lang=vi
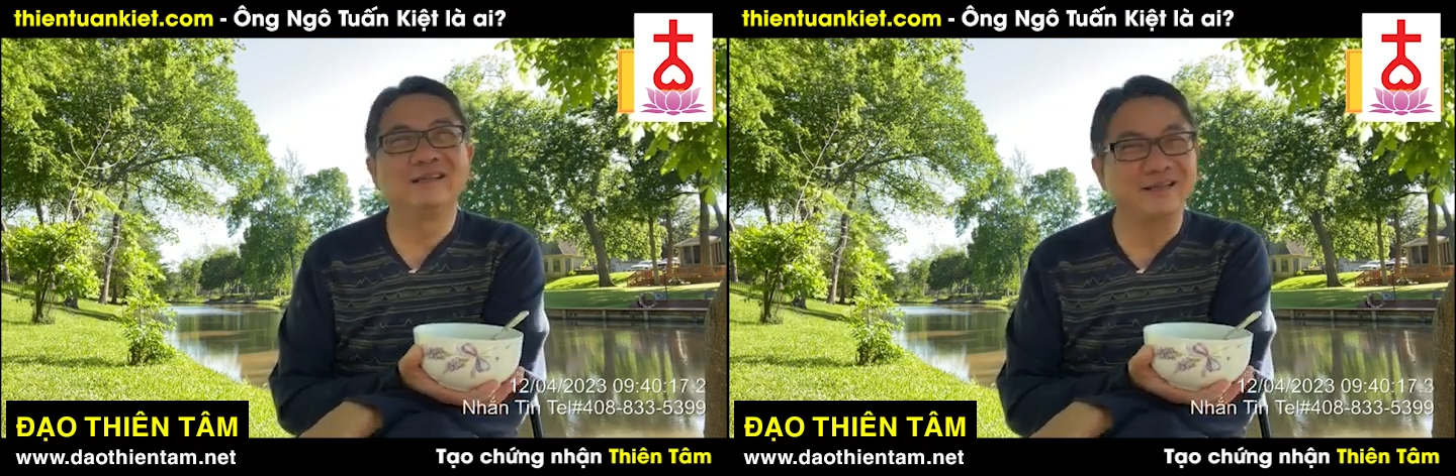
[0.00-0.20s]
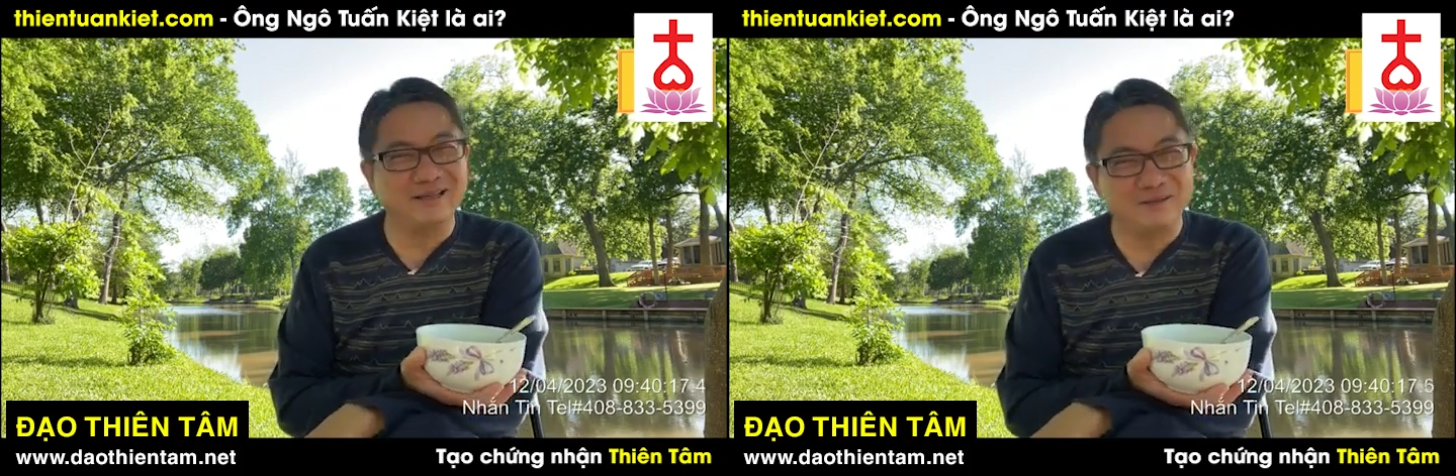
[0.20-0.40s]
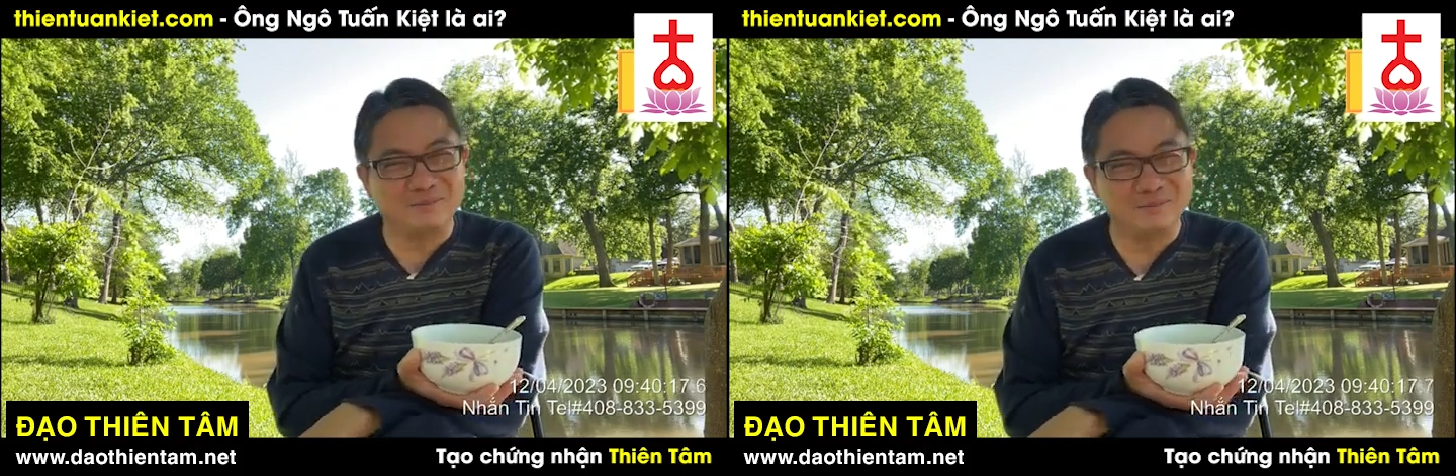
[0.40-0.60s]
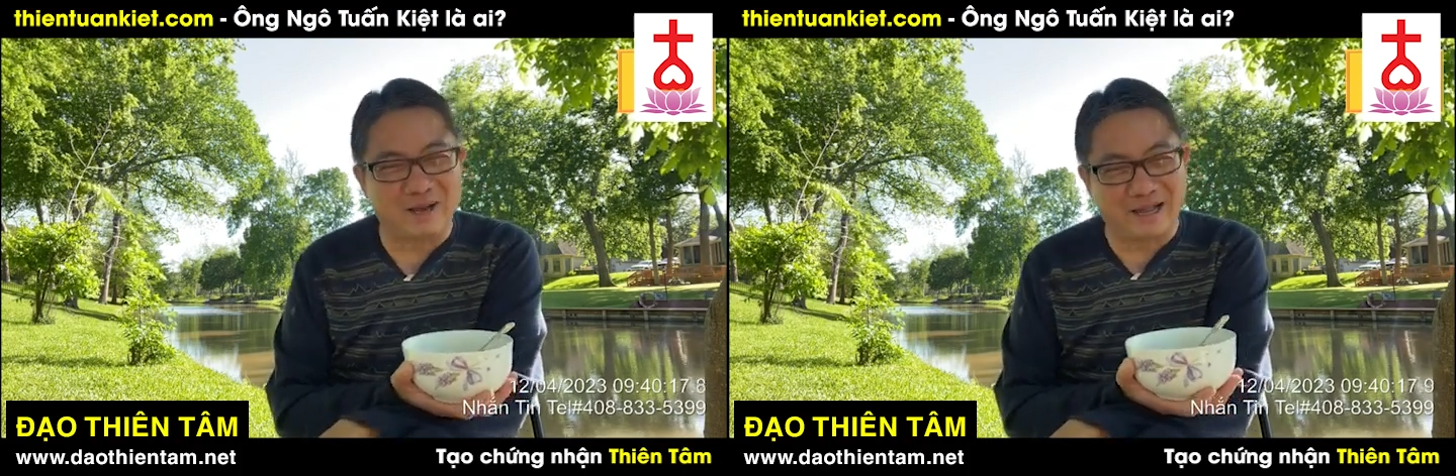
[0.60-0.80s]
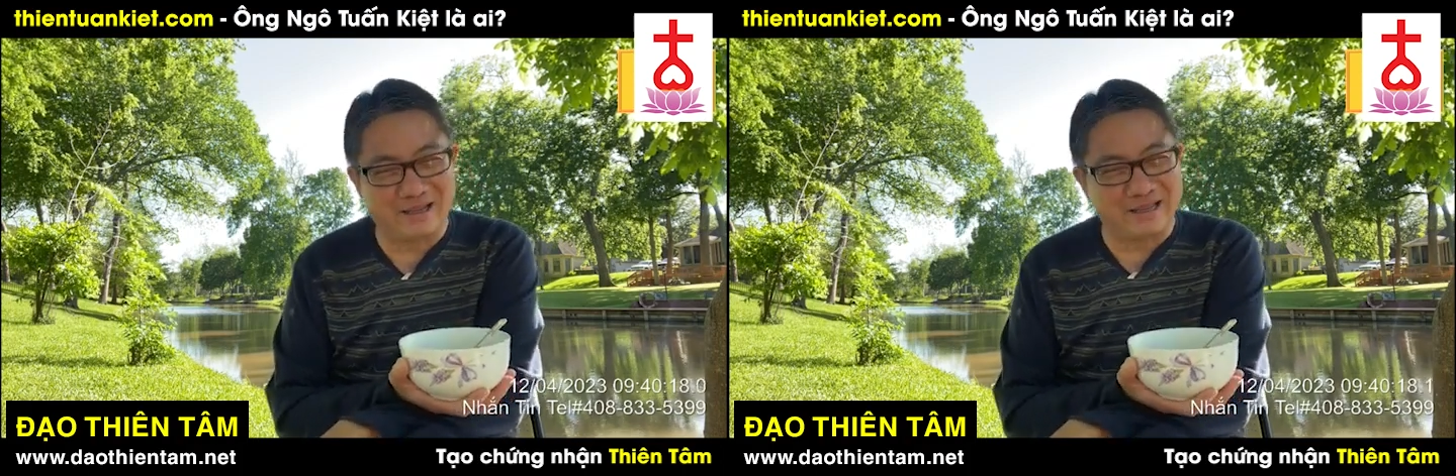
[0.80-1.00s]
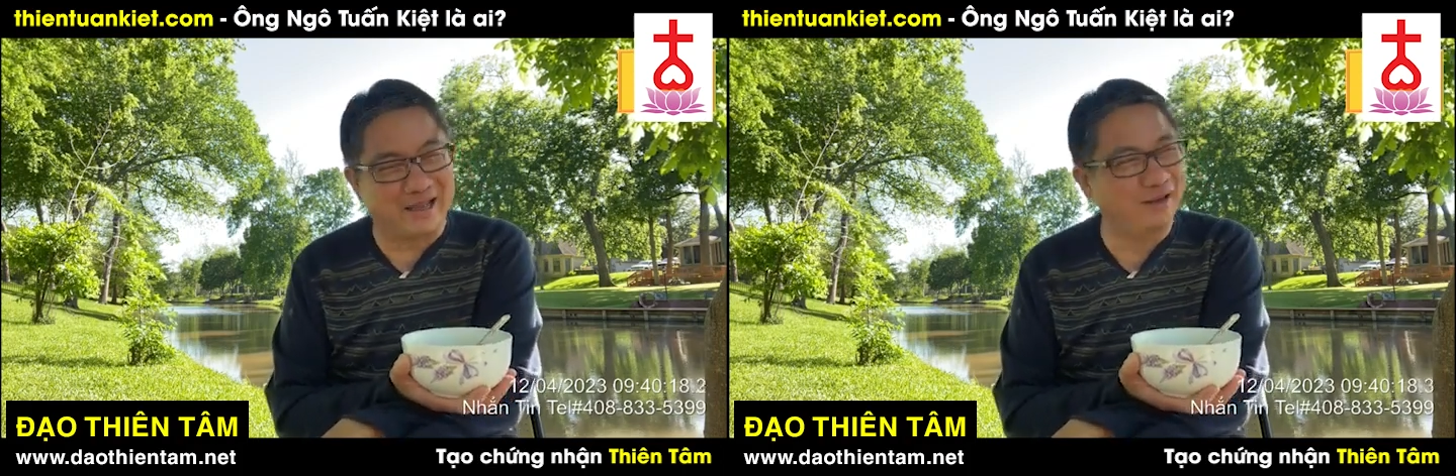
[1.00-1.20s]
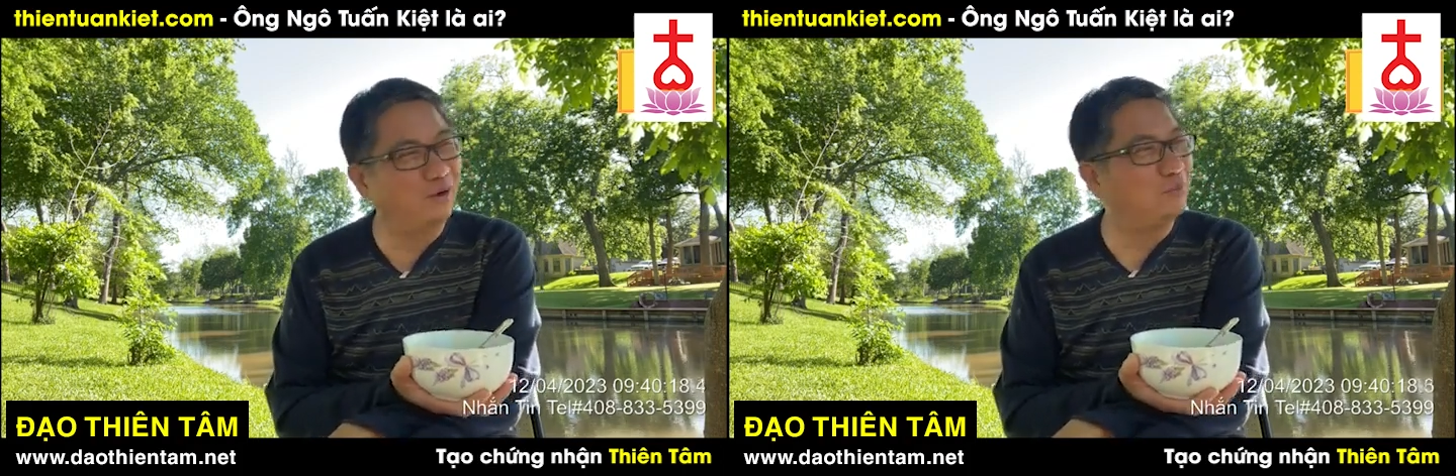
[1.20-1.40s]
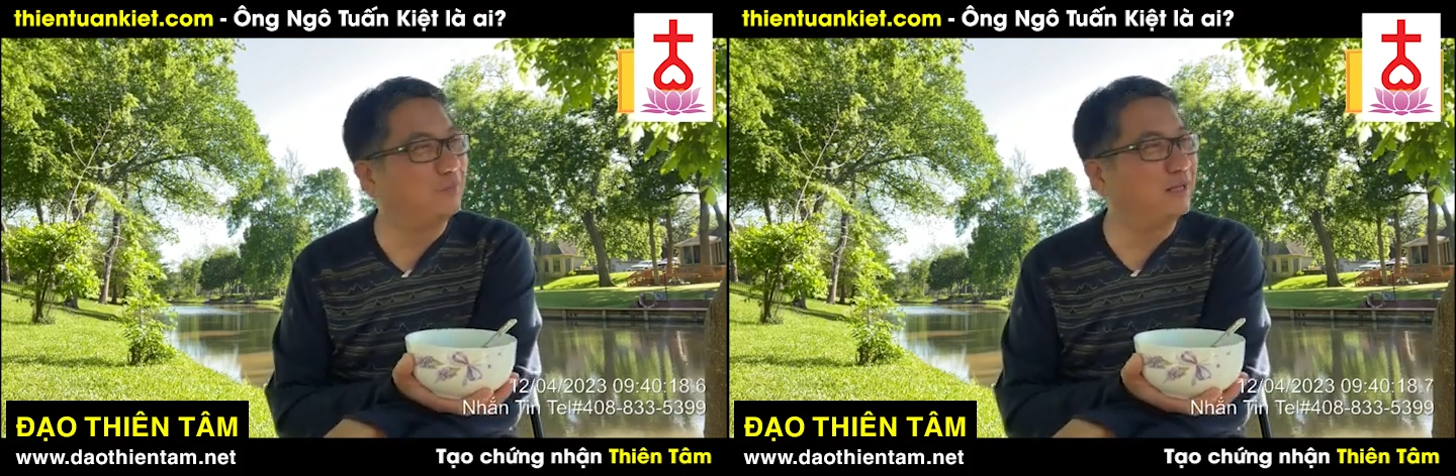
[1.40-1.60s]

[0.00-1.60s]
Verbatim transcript: thiên bại dạng hùng